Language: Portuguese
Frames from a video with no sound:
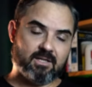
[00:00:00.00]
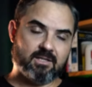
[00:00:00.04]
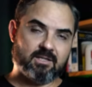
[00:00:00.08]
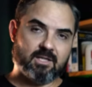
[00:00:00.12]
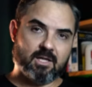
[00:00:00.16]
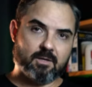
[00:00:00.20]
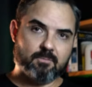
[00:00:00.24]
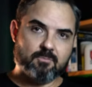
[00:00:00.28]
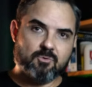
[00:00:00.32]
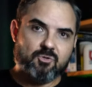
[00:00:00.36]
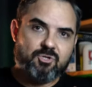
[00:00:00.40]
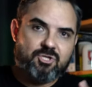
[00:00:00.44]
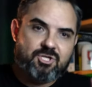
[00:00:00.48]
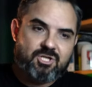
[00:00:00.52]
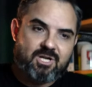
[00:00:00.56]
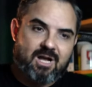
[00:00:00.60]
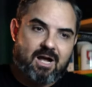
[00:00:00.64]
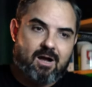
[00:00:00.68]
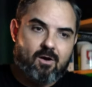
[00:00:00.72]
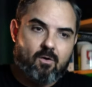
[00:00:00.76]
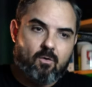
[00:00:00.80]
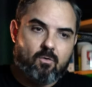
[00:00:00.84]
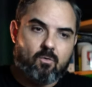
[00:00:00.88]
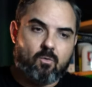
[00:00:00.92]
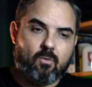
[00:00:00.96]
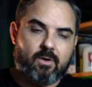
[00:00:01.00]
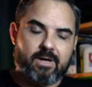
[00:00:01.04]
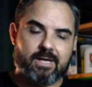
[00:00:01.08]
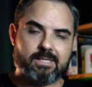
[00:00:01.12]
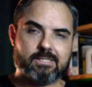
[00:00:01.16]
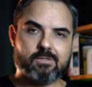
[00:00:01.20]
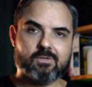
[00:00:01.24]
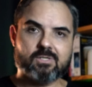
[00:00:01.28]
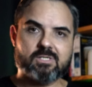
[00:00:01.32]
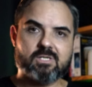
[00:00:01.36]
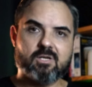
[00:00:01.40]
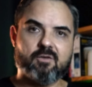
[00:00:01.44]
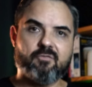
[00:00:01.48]
em termos de álcool,
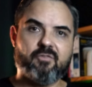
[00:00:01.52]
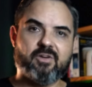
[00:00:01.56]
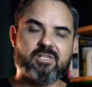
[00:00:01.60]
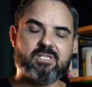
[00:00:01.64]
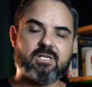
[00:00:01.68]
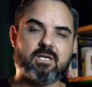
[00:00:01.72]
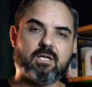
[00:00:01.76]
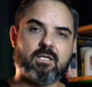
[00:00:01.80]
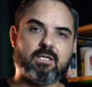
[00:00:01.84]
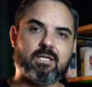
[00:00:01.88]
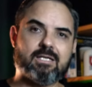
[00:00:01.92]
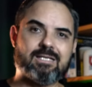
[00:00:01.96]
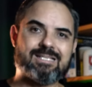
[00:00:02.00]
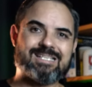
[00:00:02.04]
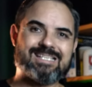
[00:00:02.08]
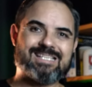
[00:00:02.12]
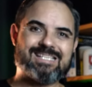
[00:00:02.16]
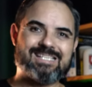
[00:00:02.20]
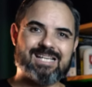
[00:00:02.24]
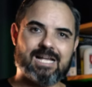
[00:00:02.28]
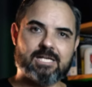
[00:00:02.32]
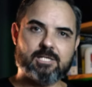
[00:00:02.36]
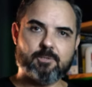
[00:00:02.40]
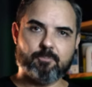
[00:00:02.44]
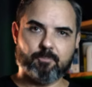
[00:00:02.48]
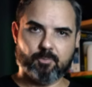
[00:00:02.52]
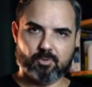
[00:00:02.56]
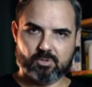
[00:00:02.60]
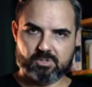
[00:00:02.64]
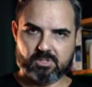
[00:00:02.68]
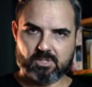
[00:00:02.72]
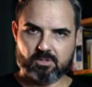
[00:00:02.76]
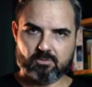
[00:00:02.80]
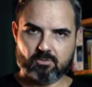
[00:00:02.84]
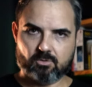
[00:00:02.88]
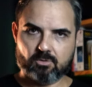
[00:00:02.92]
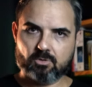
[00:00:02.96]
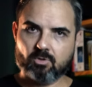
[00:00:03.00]
essa é uma cerveja que tem
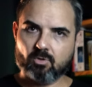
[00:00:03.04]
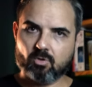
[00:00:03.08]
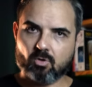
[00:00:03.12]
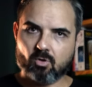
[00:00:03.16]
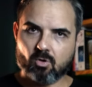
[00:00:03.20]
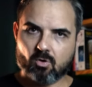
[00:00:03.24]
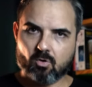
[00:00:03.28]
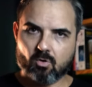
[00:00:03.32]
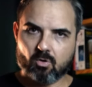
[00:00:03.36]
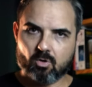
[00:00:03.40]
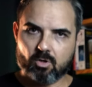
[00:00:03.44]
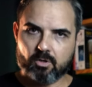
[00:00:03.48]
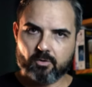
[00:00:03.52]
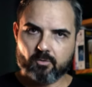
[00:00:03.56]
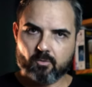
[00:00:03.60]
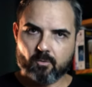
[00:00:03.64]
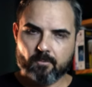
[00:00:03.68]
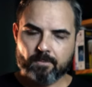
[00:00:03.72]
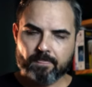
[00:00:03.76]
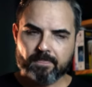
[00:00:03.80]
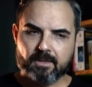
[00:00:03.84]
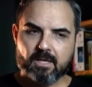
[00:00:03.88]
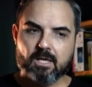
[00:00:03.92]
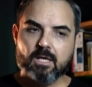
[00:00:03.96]
7% de teor alcoólico